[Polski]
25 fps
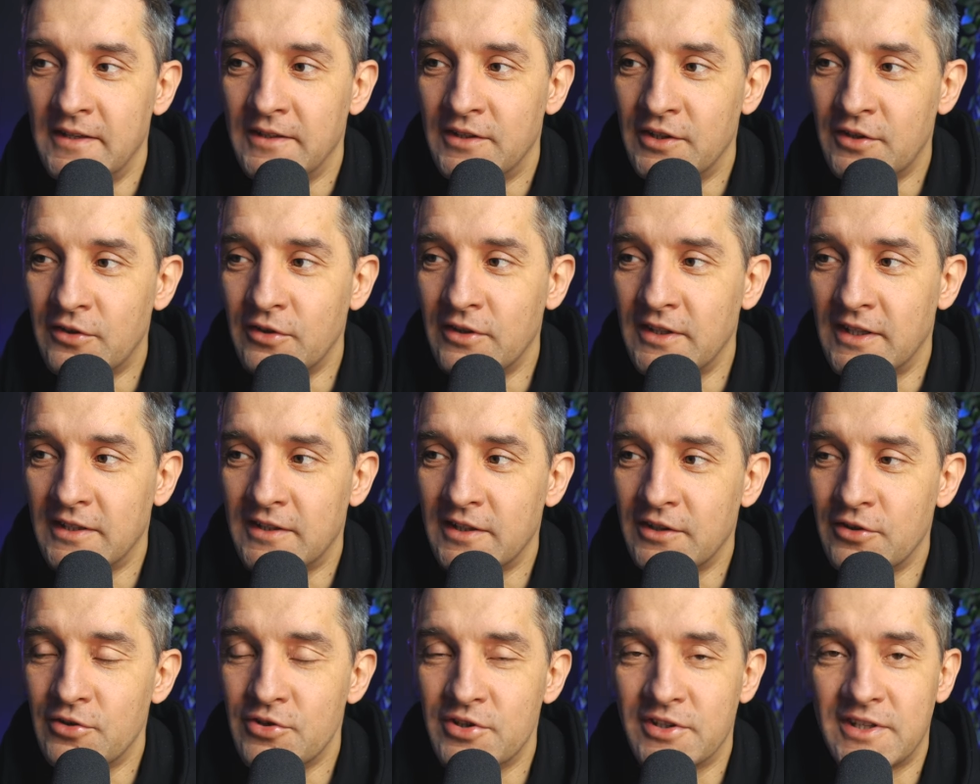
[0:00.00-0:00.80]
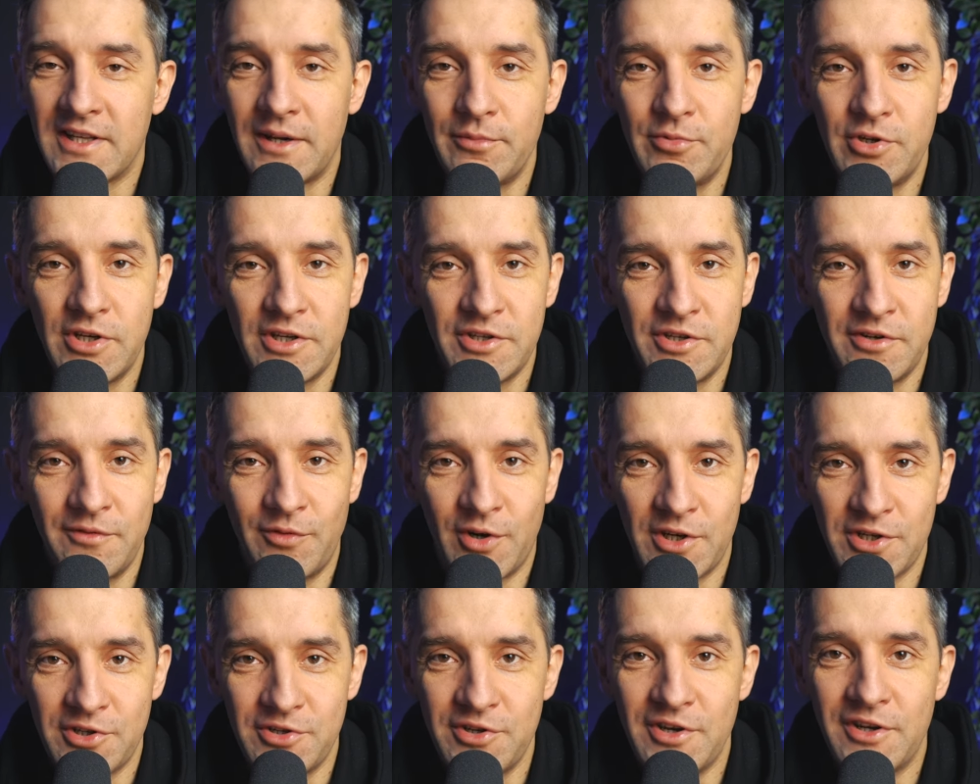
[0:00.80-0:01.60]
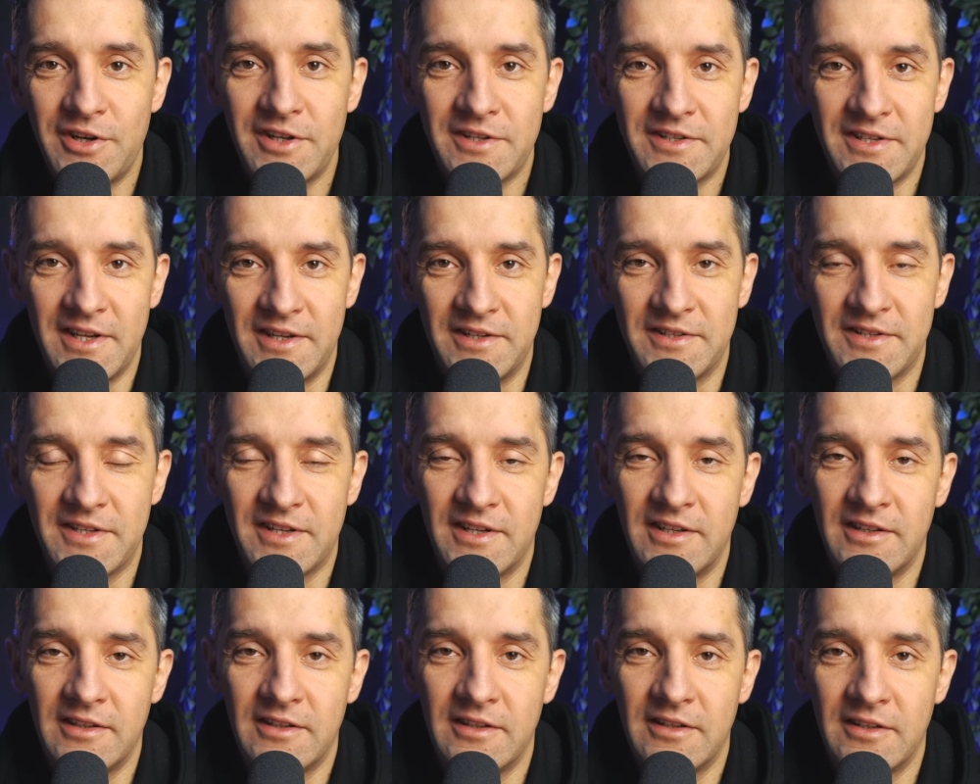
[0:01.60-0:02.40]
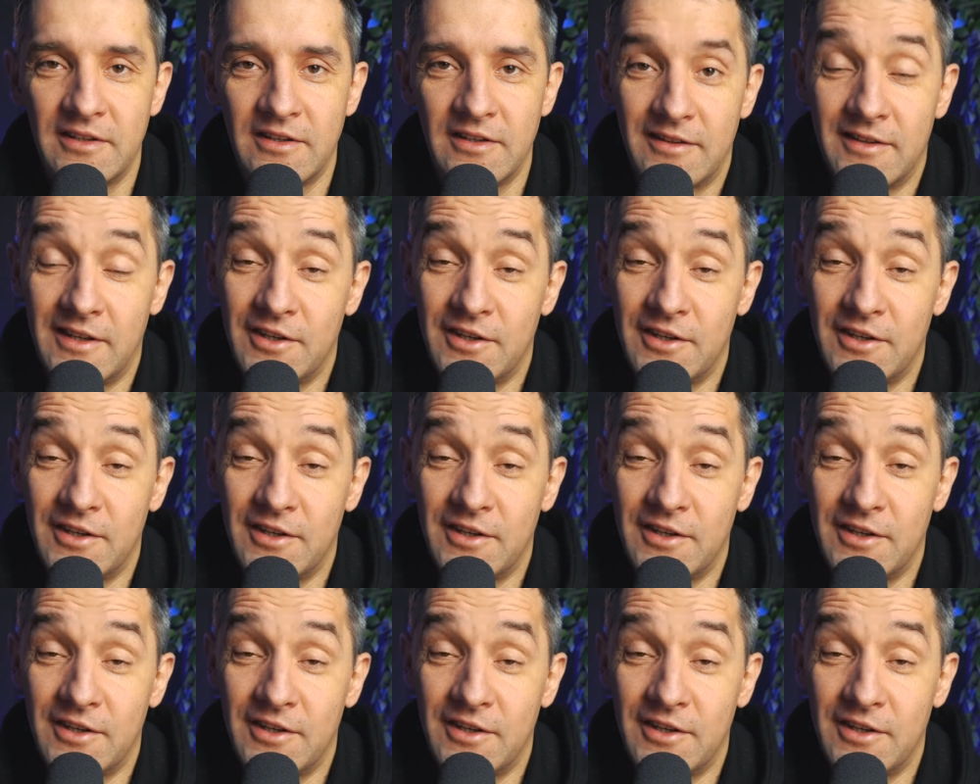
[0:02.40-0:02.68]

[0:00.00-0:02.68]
tylko dlatego, że tam siedzi właśnie recenzent.